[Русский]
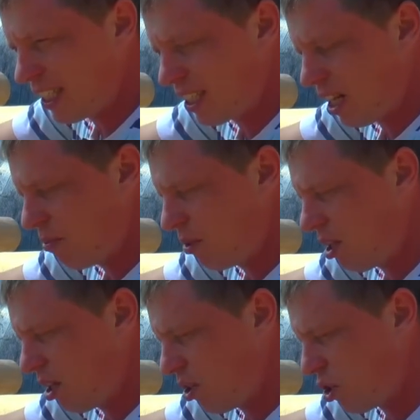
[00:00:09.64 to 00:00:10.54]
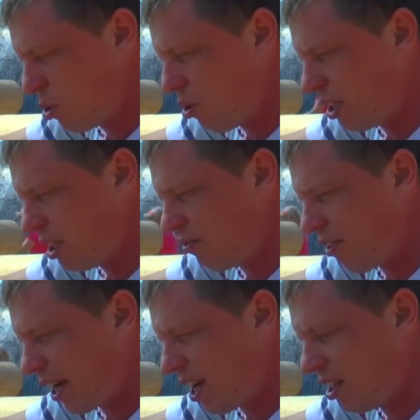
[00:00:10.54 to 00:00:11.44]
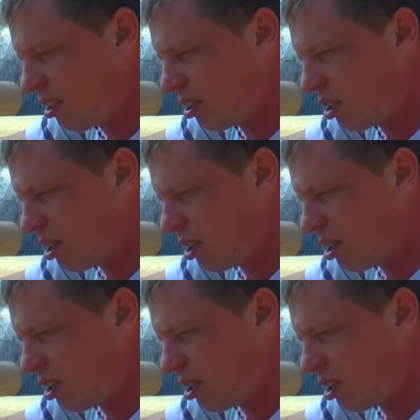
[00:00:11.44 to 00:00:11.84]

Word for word: подсказал мне еще один вариант.